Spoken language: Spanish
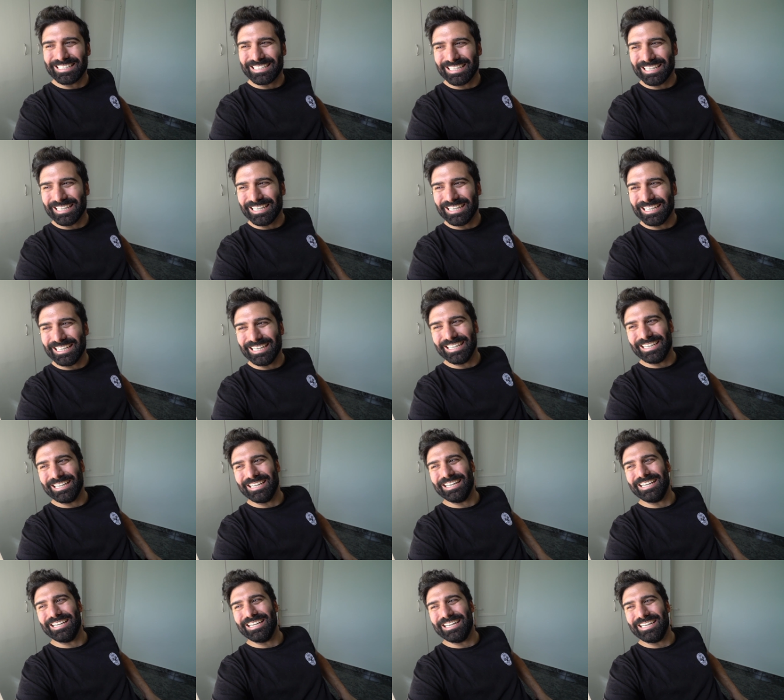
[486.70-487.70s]

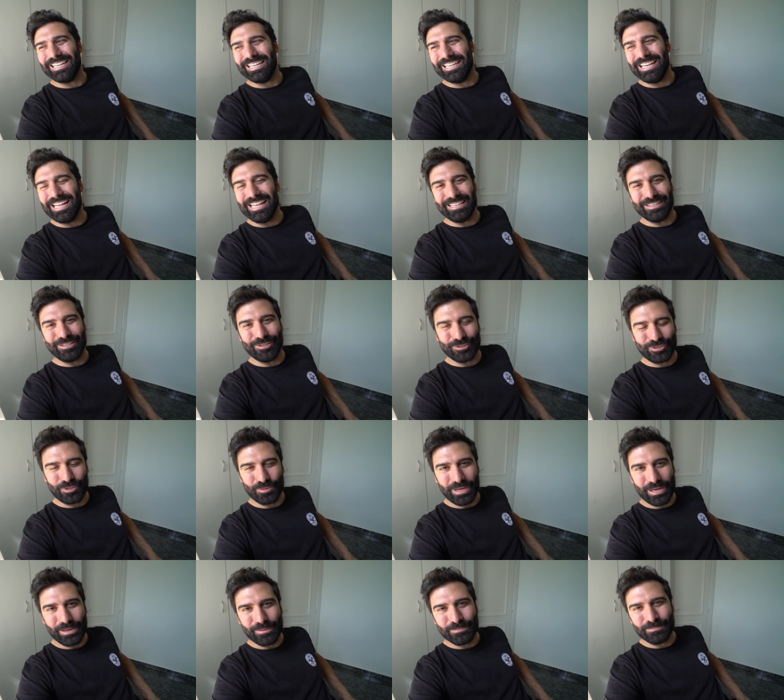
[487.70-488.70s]
Que nada, tío, se,
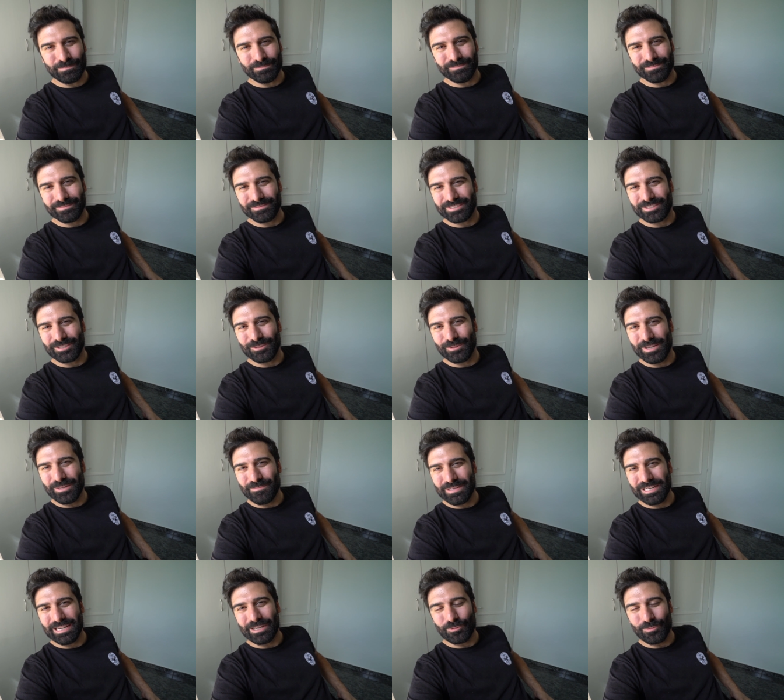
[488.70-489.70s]
lo voy a
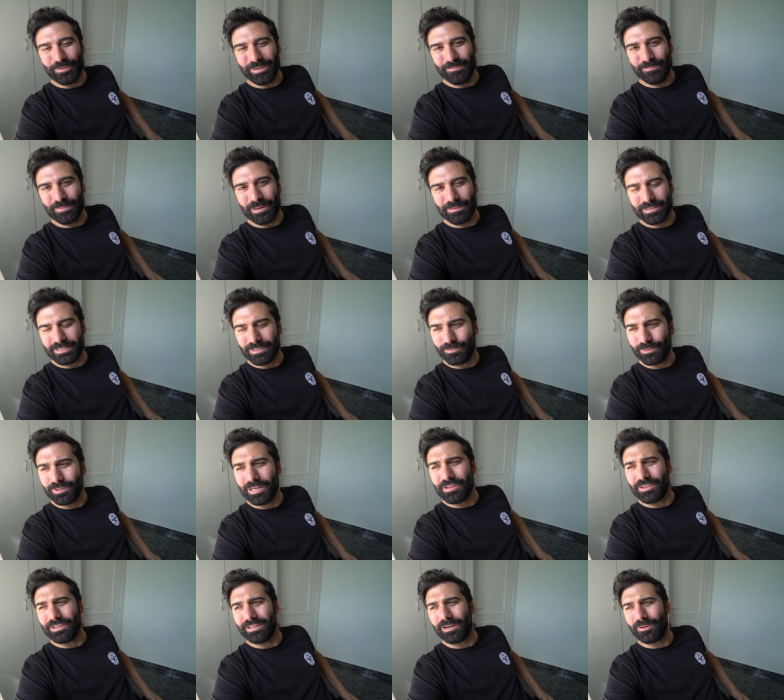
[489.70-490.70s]
enviar a Rubén para ver si puede
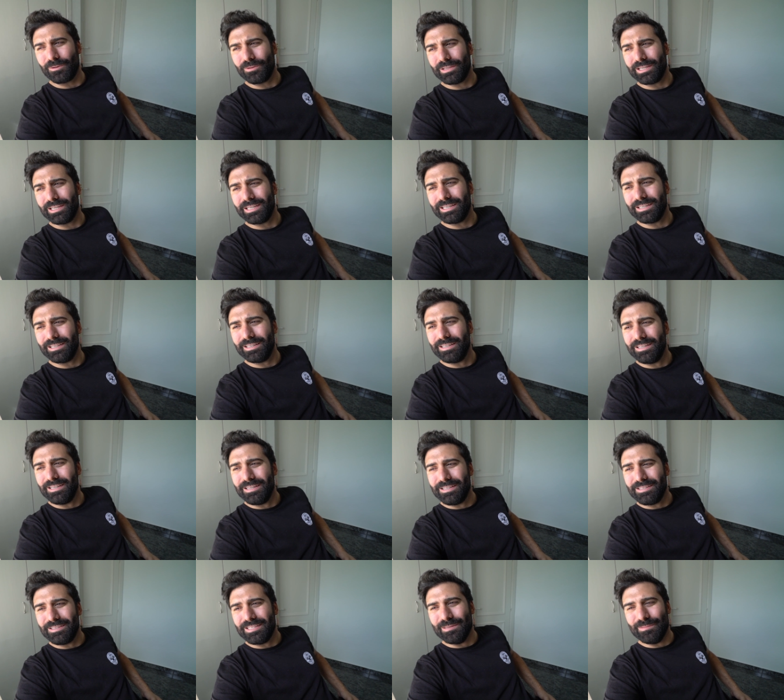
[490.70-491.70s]
hacer algo de,
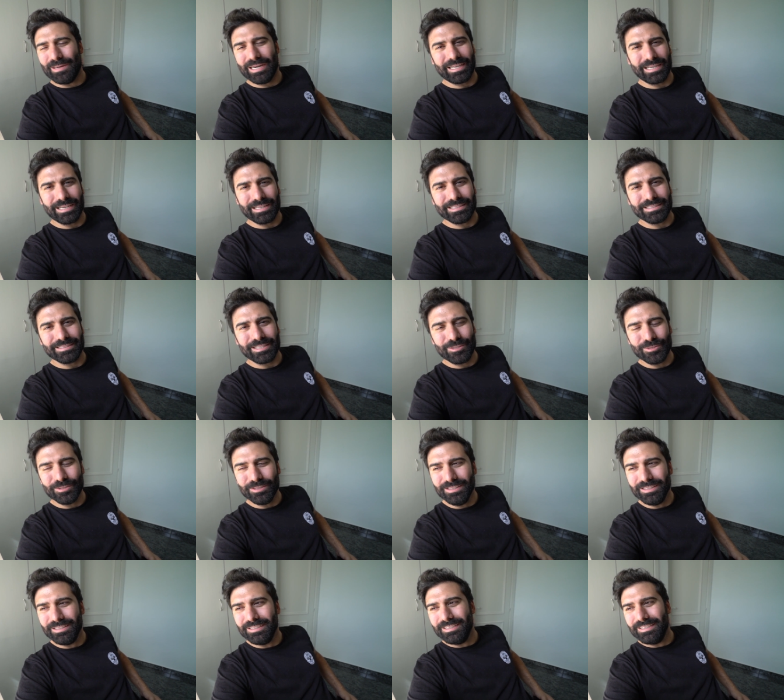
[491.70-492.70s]
de magia
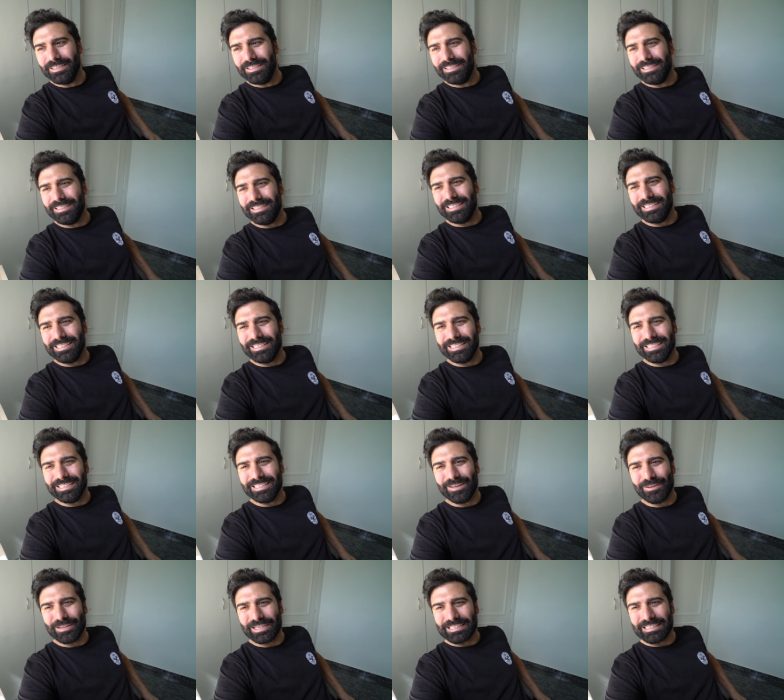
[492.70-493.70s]
editando. Y
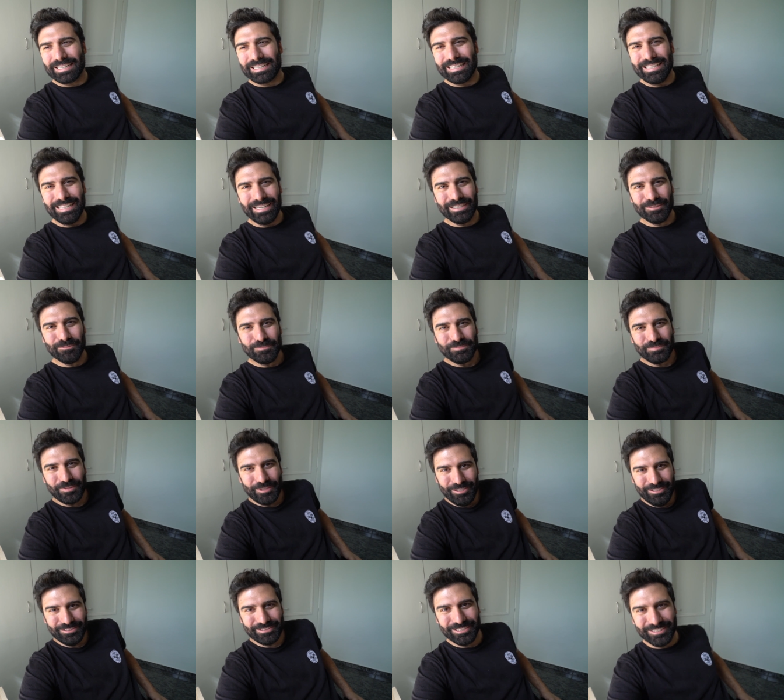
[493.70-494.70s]
a ver qué te queda.
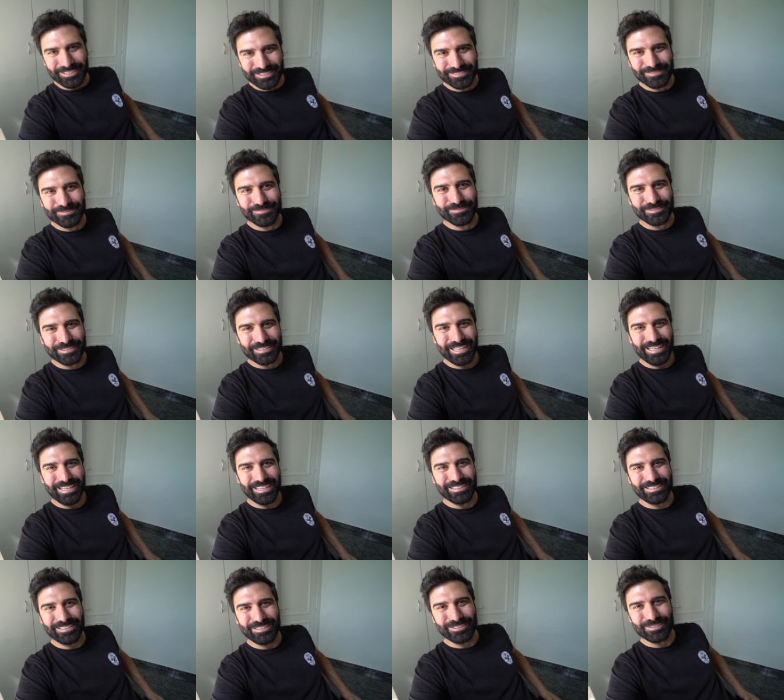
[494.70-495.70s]
Bueno, chicos, pues
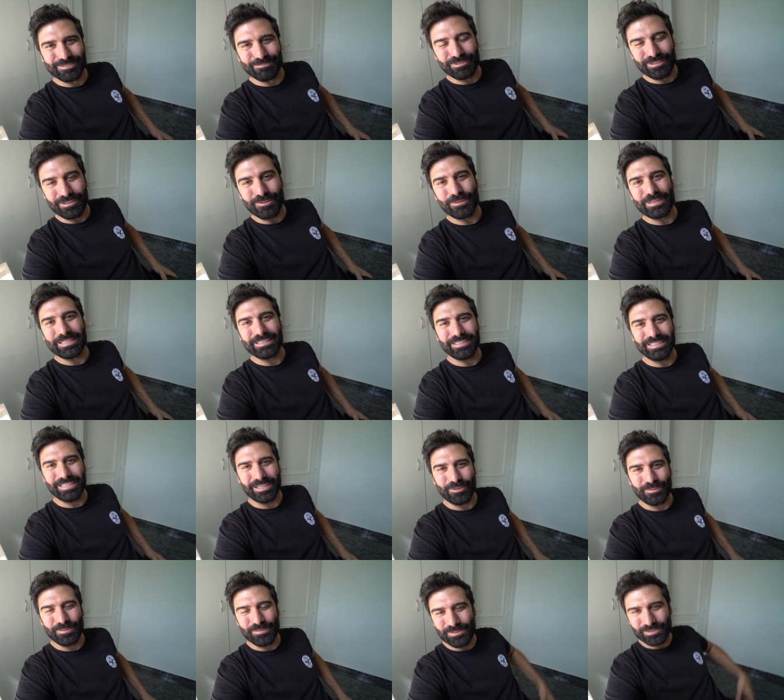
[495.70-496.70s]
nada, tíos, feliz cuarentena.
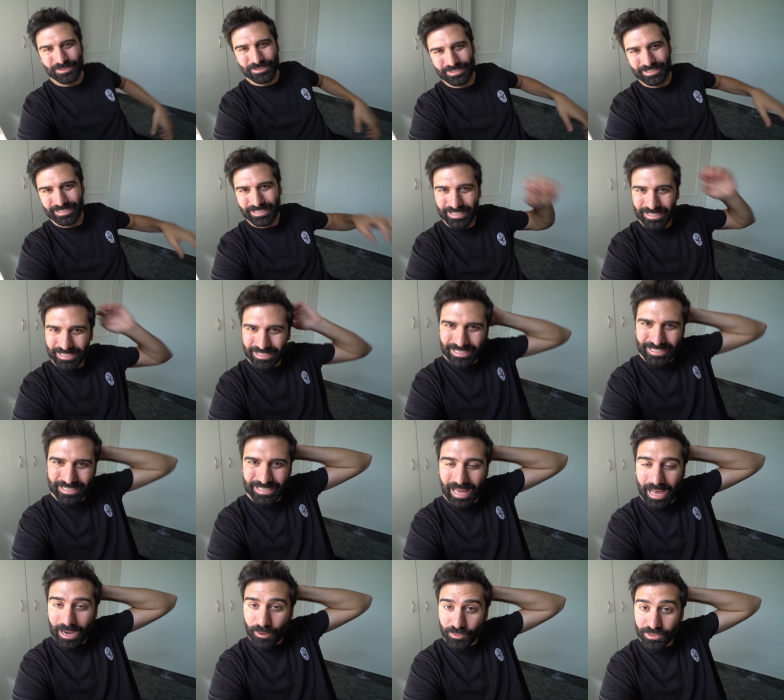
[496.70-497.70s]
Lo vemos en
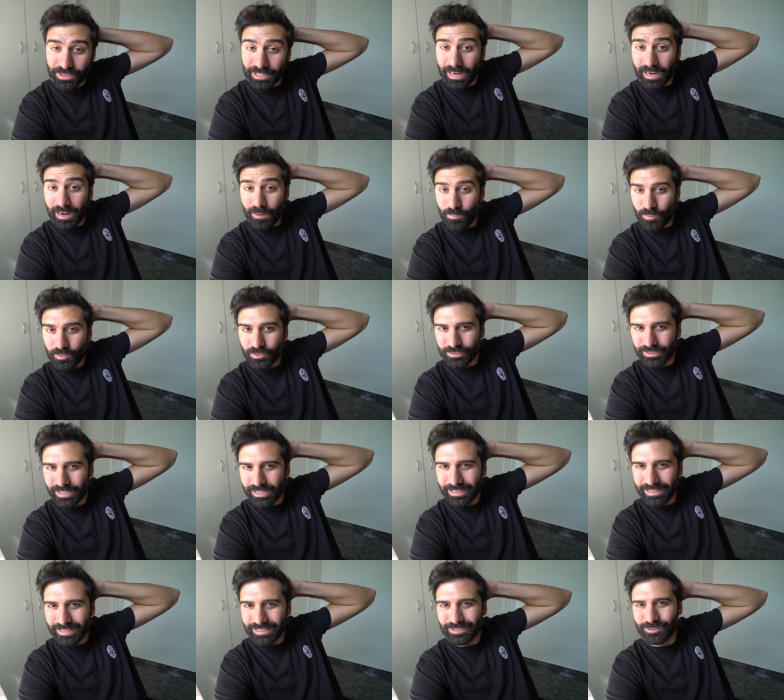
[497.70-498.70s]
la cocina Ramos
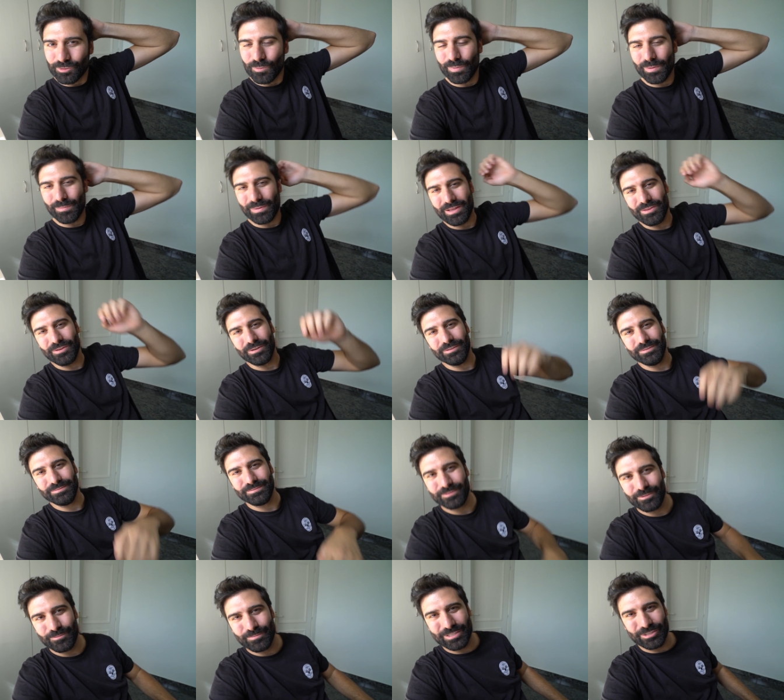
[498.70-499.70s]
que estoy preparando.
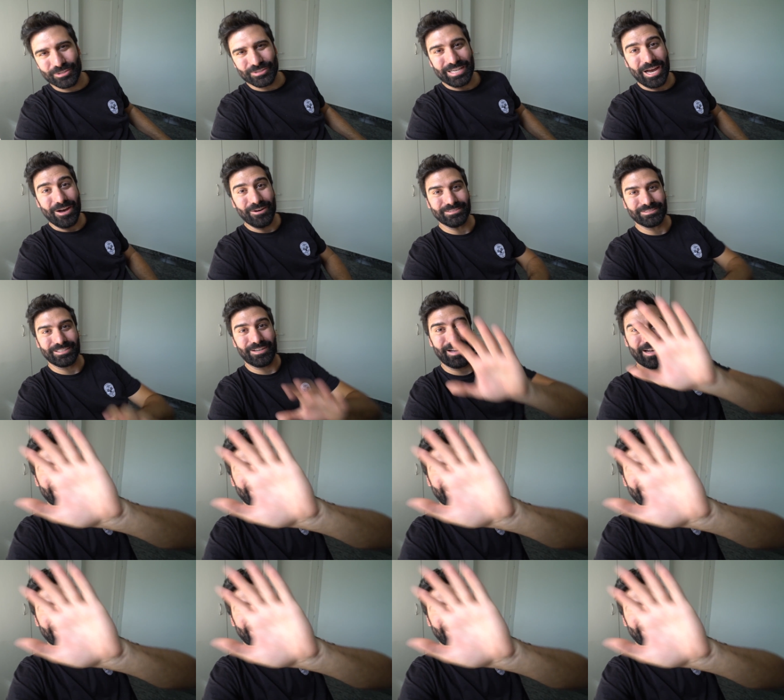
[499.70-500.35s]
Un beso, chao, hasta